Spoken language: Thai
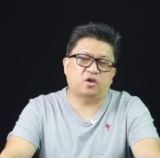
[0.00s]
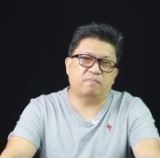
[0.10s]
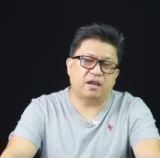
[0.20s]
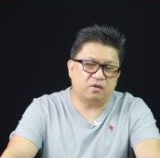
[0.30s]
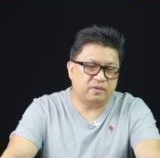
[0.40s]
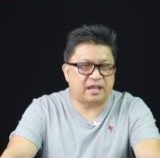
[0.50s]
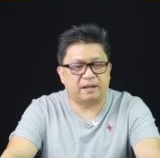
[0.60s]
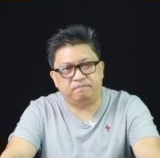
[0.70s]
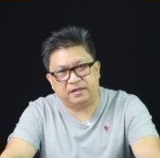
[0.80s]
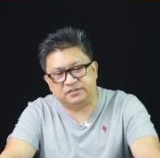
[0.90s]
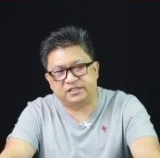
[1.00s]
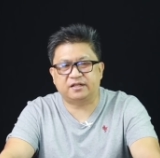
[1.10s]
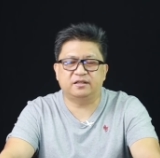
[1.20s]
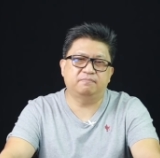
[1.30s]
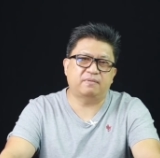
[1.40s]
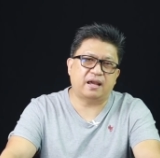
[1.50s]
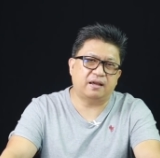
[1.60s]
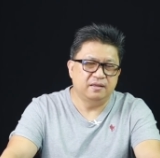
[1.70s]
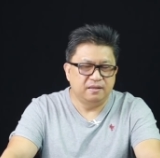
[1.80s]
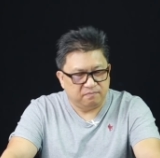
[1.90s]
ต่อมาก็มีการเปิดแชทขึ้นมา
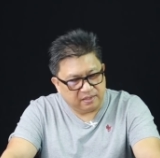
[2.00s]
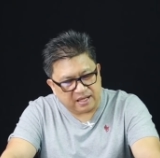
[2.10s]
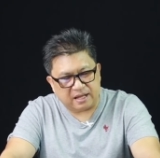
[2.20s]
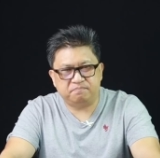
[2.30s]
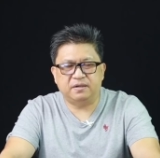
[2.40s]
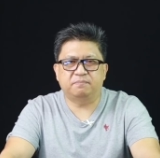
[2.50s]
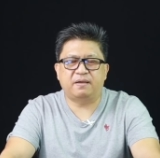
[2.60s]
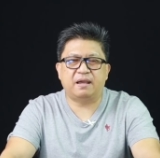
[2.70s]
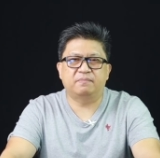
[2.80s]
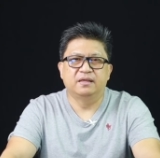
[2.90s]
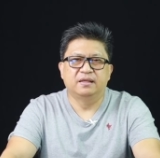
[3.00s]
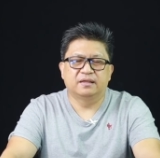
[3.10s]
มีการเปิดภาพ